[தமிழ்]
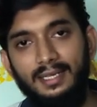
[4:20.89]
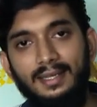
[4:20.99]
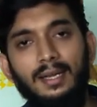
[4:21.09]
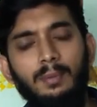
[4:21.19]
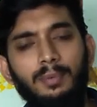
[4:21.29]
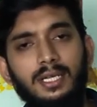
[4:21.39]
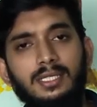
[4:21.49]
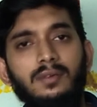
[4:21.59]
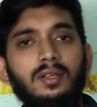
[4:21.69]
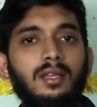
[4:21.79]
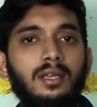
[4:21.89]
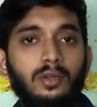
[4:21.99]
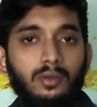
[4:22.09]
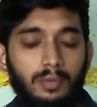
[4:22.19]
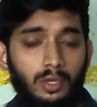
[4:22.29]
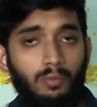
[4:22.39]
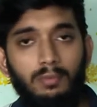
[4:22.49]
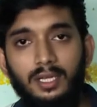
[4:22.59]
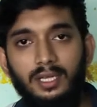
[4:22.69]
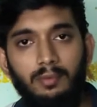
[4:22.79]
இந்த டெம்பரேச்சர் வந்து இன்னுமே ரொம்ப
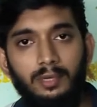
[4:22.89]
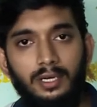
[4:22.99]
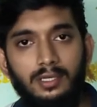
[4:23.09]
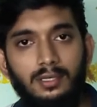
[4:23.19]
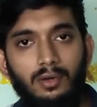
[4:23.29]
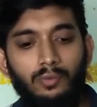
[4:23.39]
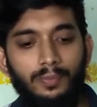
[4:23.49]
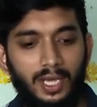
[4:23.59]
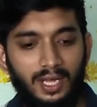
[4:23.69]
அதிகமாக ரைஸ் ஆகும்